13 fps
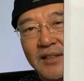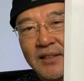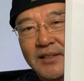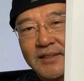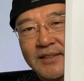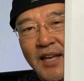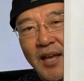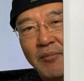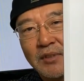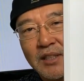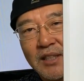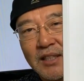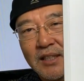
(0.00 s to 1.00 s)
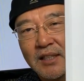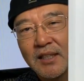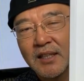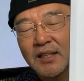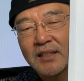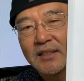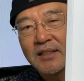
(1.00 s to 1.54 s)
샘
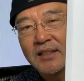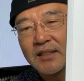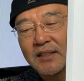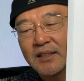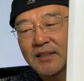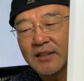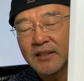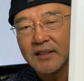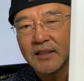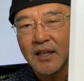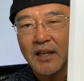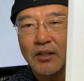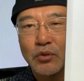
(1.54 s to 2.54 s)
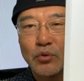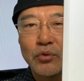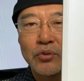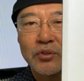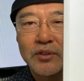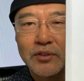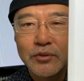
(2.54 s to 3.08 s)
리라는 한국
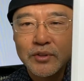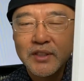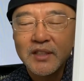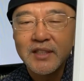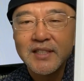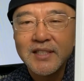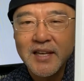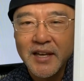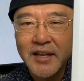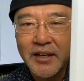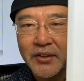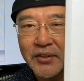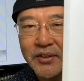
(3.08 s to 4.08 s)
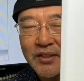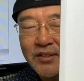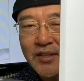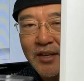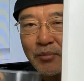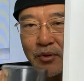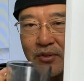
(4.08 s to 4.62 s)
그 우리 이 세예요. 이
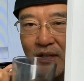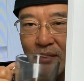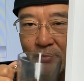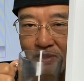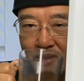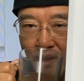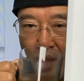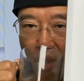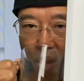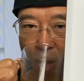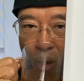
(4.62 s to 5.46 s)
세 목사님이신데